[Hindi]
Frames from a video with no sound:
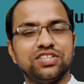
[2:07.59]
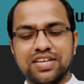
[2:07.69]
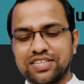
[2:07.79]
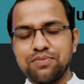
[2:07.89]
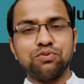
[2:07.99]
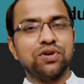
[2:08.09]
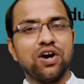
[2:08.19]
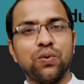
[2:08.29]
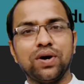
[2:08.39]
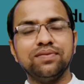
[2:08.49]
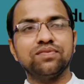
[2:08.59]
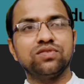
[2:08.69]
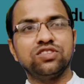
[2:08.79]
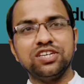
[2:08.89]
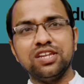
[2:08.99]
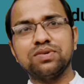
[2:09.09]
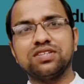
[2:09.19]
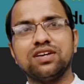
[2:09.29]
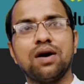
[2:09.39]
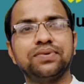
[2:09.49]
जैसे ही पूरा हुआ तीन
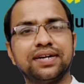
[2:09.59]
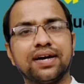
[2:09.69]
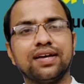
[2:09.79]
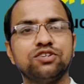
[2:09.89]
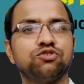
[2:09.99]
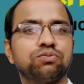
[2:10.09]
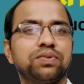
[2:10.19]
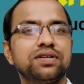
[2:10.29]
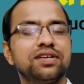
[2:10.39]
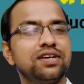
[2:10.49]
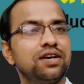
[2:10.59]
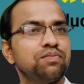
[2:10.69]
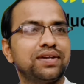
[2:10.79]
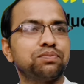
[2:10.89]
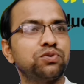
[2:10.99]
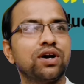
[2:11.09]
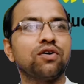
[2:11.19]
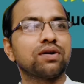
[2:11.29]
बजे अपडेट आया यूट्यूब पे मेरा पूरा